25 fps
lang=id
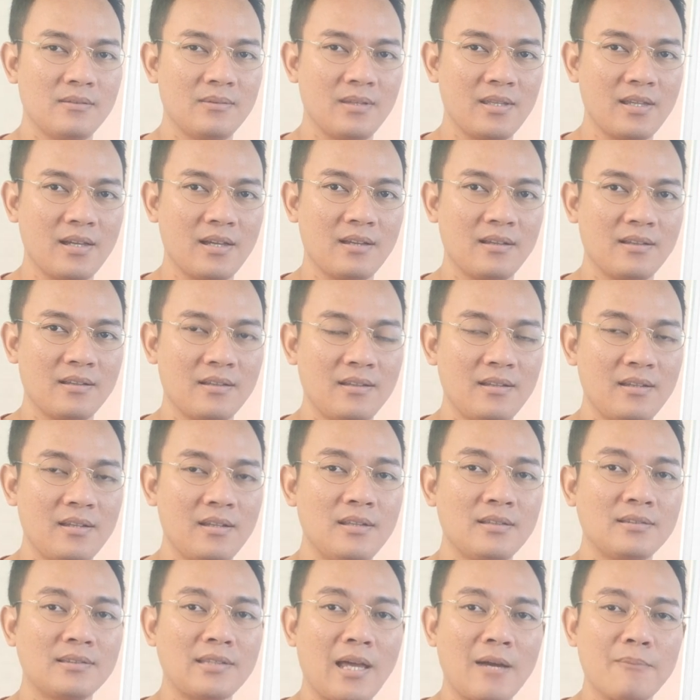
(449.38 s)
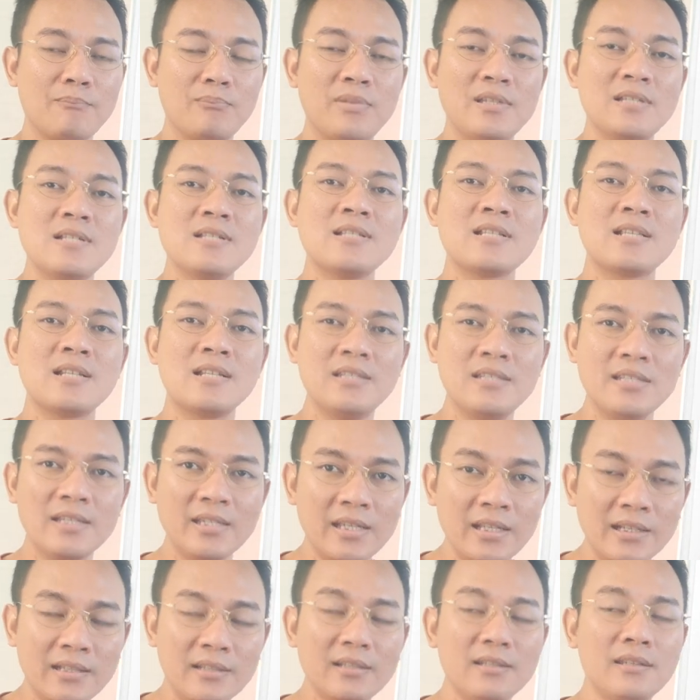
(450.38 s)
Ya. Tapi
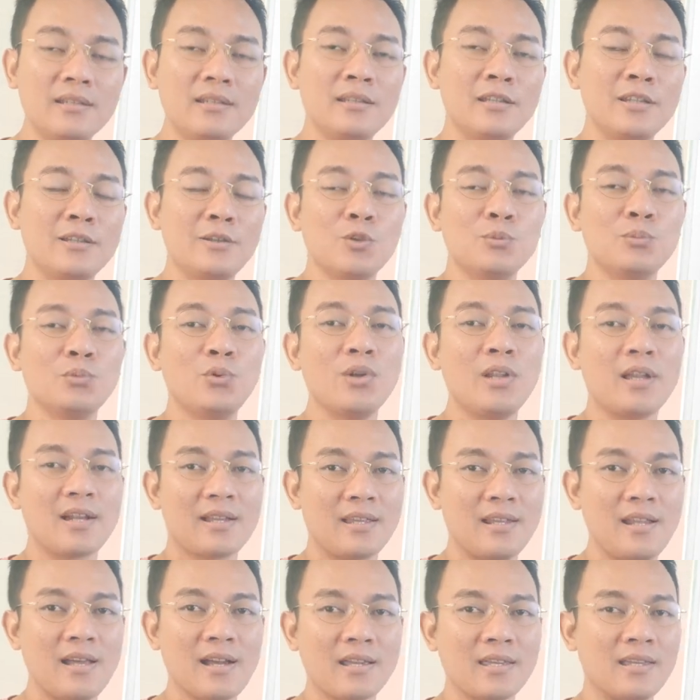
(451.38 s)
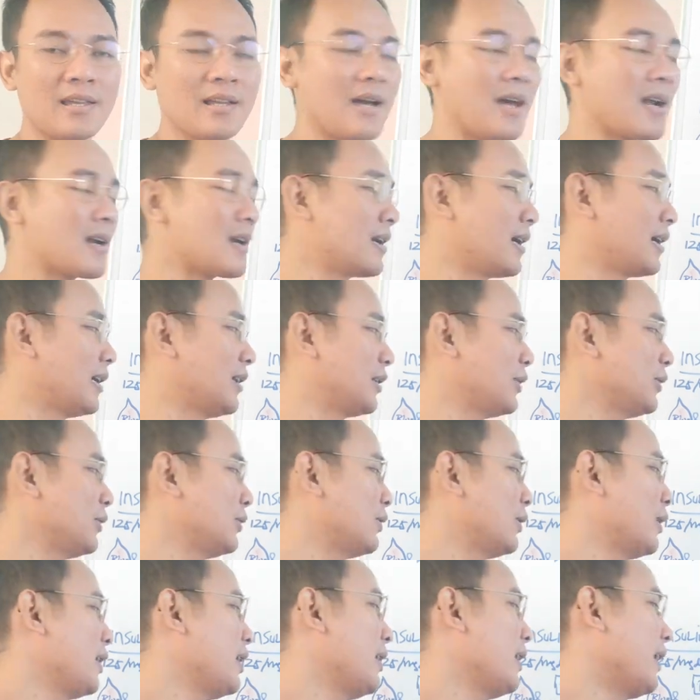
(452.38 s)
sedikit di tubuh laki-laki. Karena
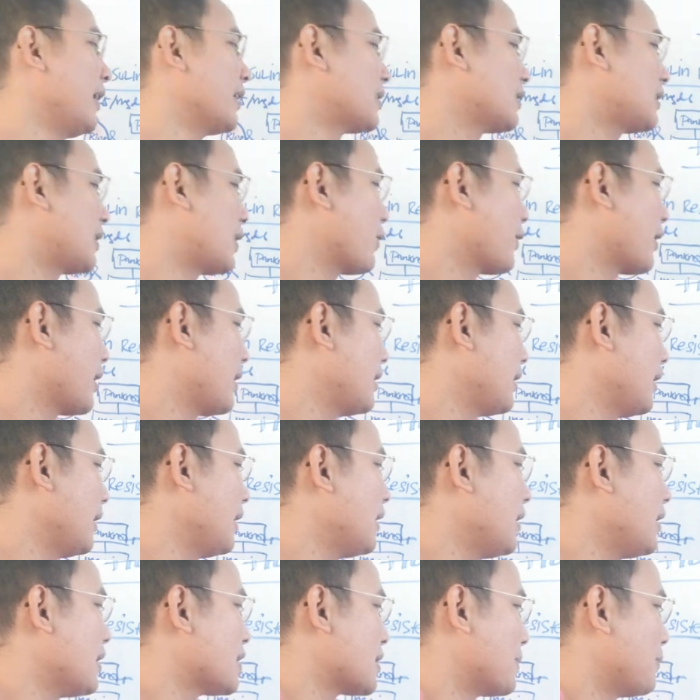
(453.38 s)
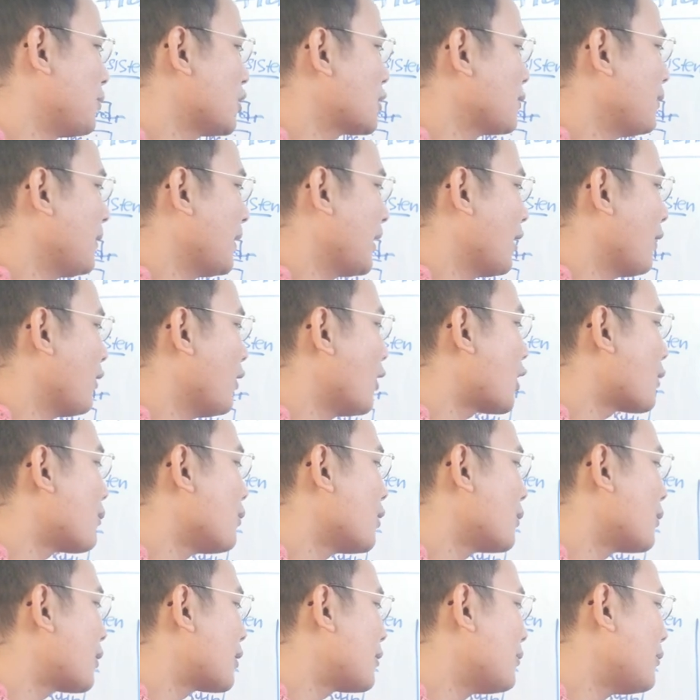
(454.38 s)
itu estrogen ini disebut sebagai
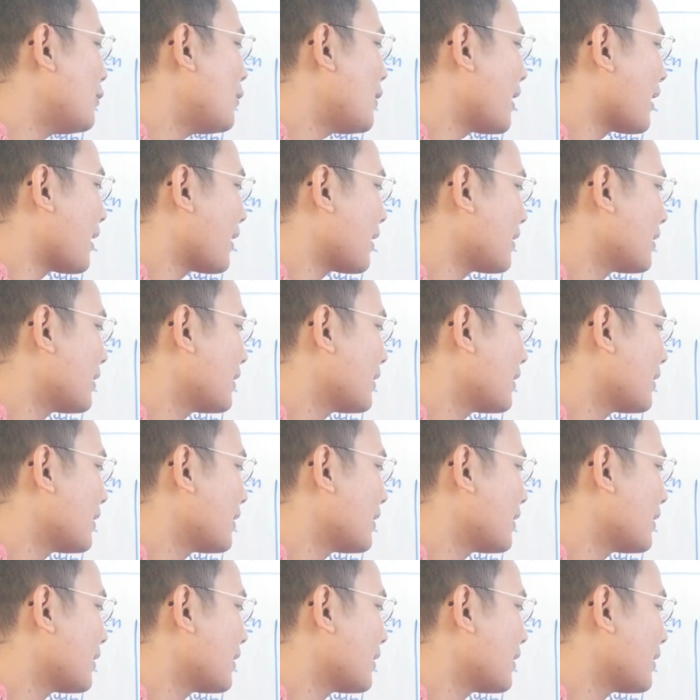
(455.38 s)
hormon perempuan.